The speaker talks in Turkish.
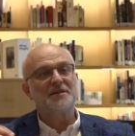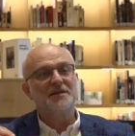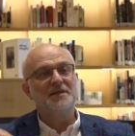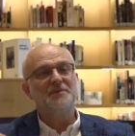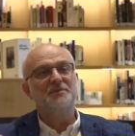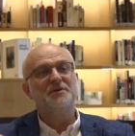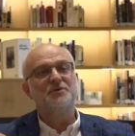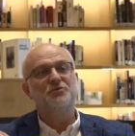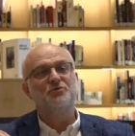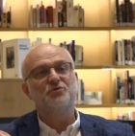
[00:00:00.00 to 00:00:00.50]

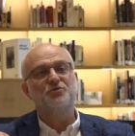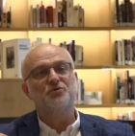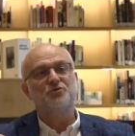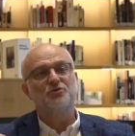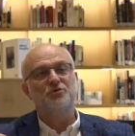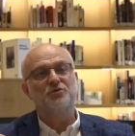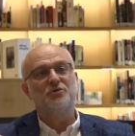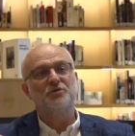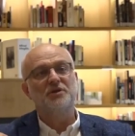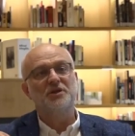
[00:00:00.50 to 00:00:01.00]
asli bir
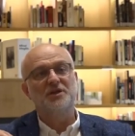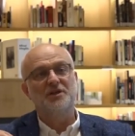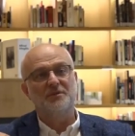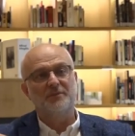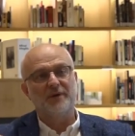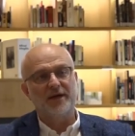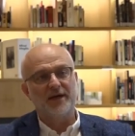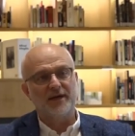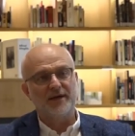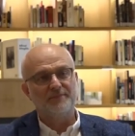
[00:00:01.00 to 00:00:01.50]
unsuru
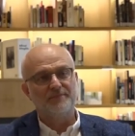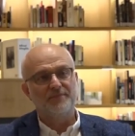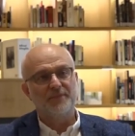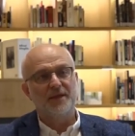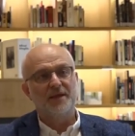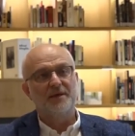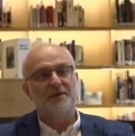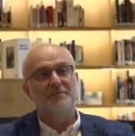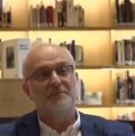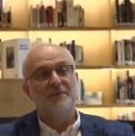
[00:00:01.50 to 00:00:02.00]
kılmaya,
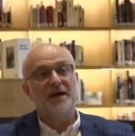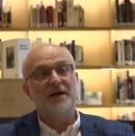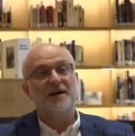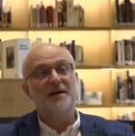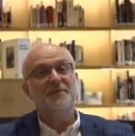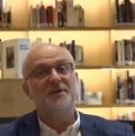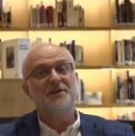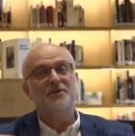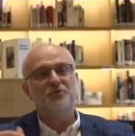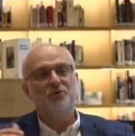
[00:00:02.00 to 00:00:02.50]

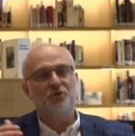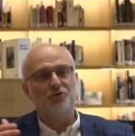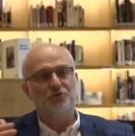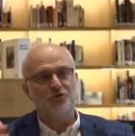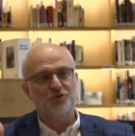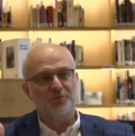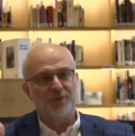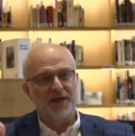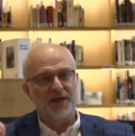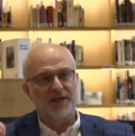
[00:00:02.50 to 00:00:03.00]
merhameti
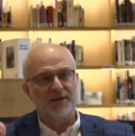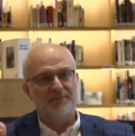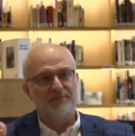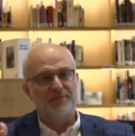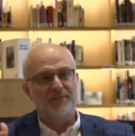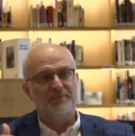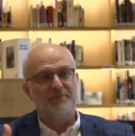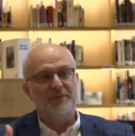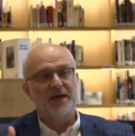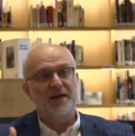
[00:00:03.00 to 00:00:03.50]
konuşmaya,
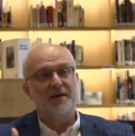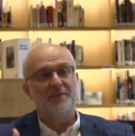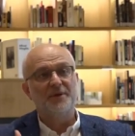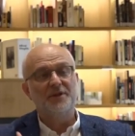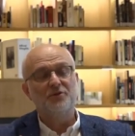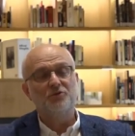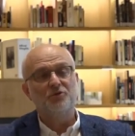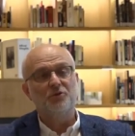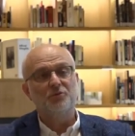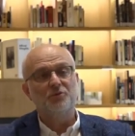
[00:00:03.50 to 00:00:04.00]

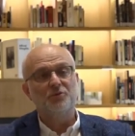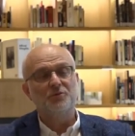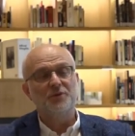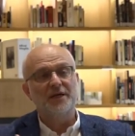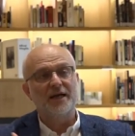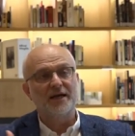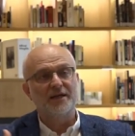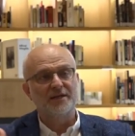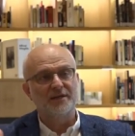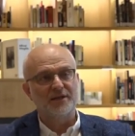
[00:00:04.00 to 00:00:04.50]
merhameti
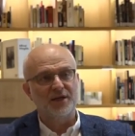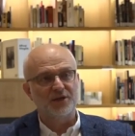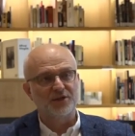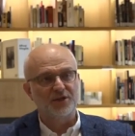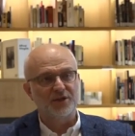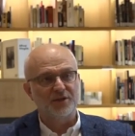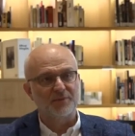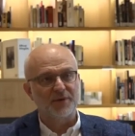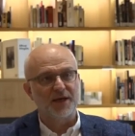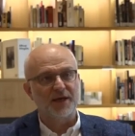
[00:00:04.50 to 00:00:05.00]
toplumda
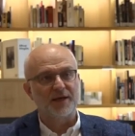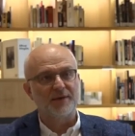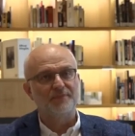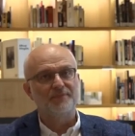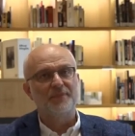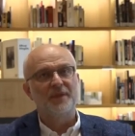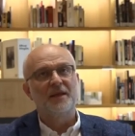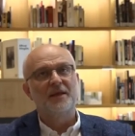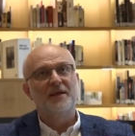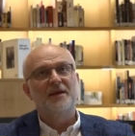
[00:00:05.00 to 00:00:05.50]
yaygınlaştırmaya,
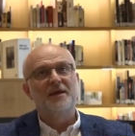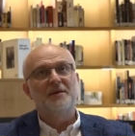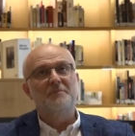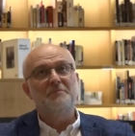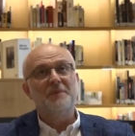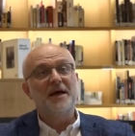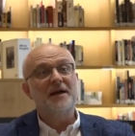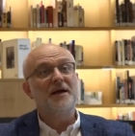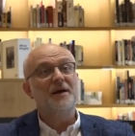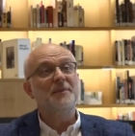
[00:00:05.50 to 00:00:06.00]

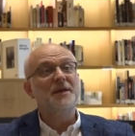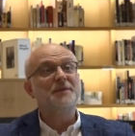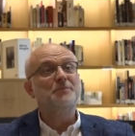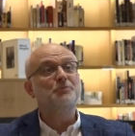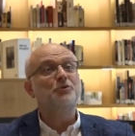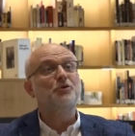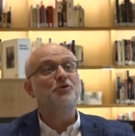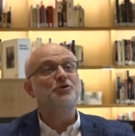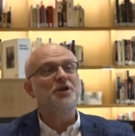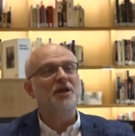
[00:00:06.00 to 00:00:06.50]

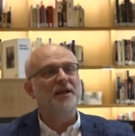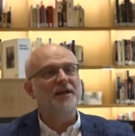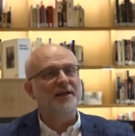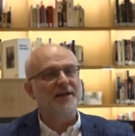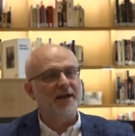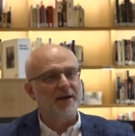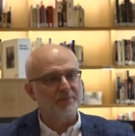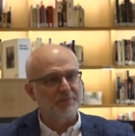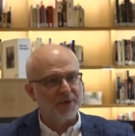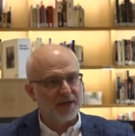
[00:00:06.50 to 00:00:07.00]
merhamet
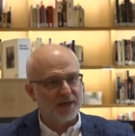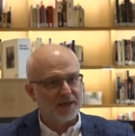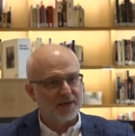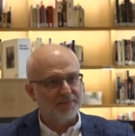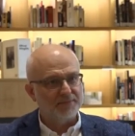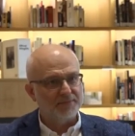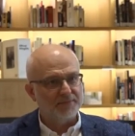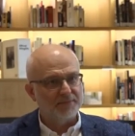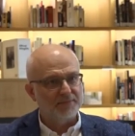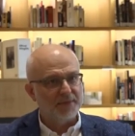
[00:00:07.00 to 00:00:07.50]
projeleri
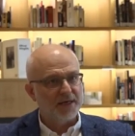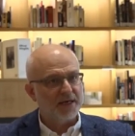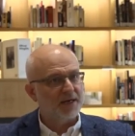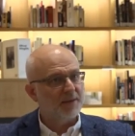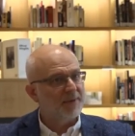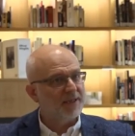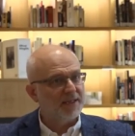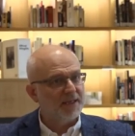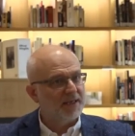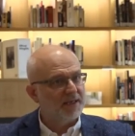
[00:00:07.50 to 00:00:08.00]
yapmaya,
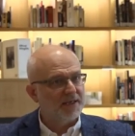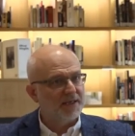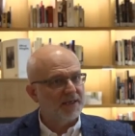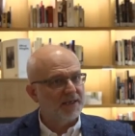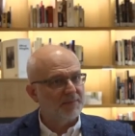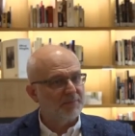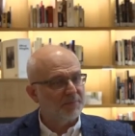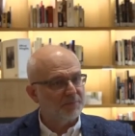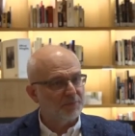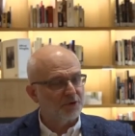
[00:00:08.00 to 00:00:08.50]
merhametle
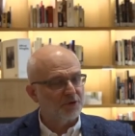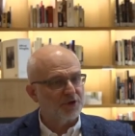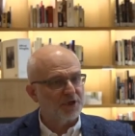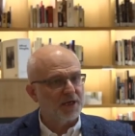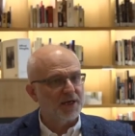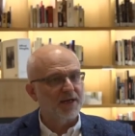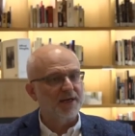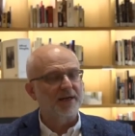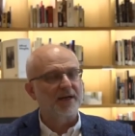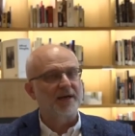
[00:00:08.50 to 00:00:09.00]
ilgili
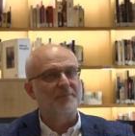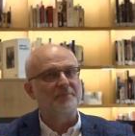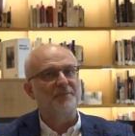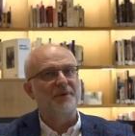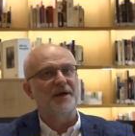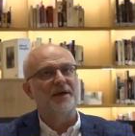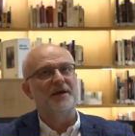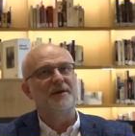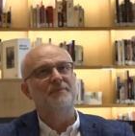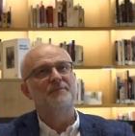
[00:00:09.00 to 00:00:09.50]
projeler
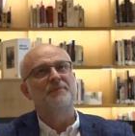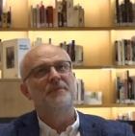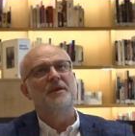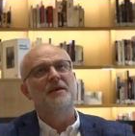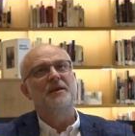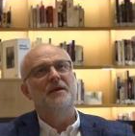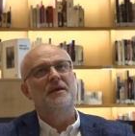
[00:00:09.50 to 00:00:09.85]
yapmaya,